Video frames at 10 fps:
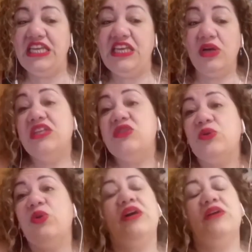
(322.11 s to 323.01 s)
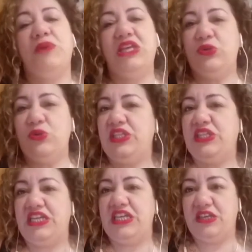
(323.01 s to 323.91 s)
¿Y cuáles son los aspectos que
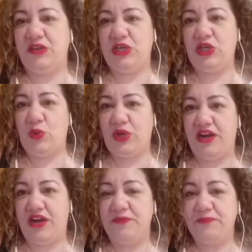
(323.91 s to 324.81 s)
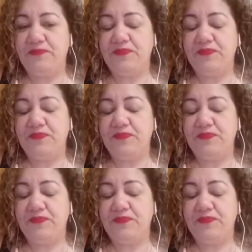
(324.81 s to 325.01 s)
tenés que mejorar?